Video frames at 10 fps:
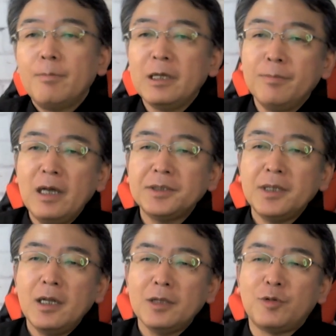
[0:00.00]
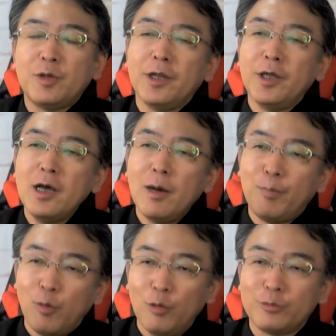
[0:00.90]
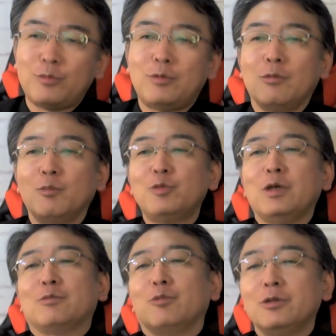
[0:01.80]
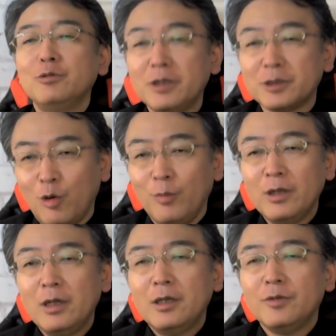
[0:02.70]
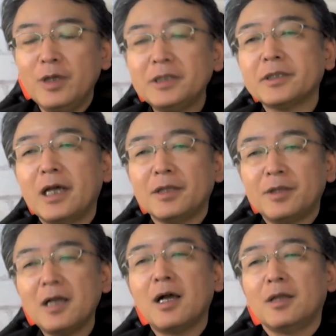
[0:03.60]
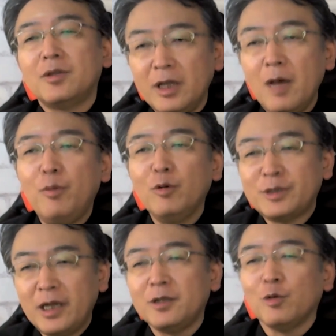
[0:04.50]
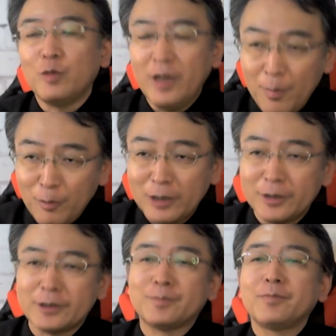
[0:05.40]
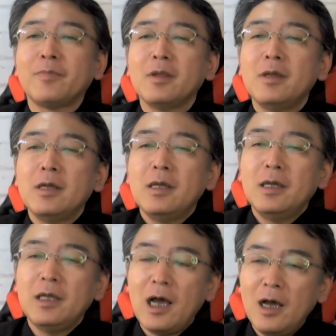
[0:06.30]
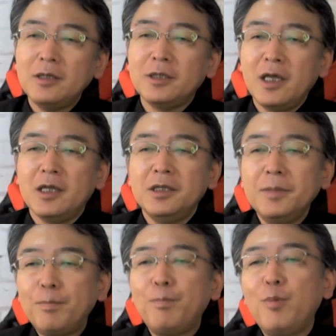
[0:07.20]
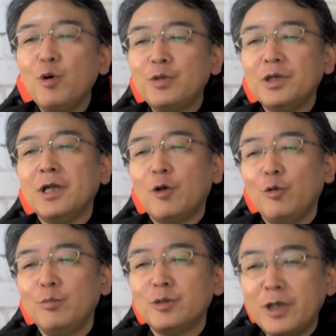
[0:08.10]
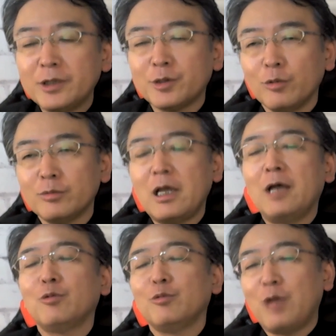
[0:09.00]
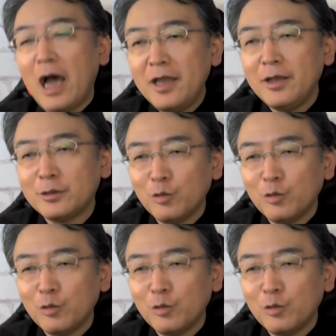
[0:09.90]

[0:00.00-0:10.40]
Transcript: まあ、今更テレアポって思った人もいるでしょう。ですが、たかがテレアポされどテレアポなんです。やはりね、一方的なコミュニケーション、あの、ダイレ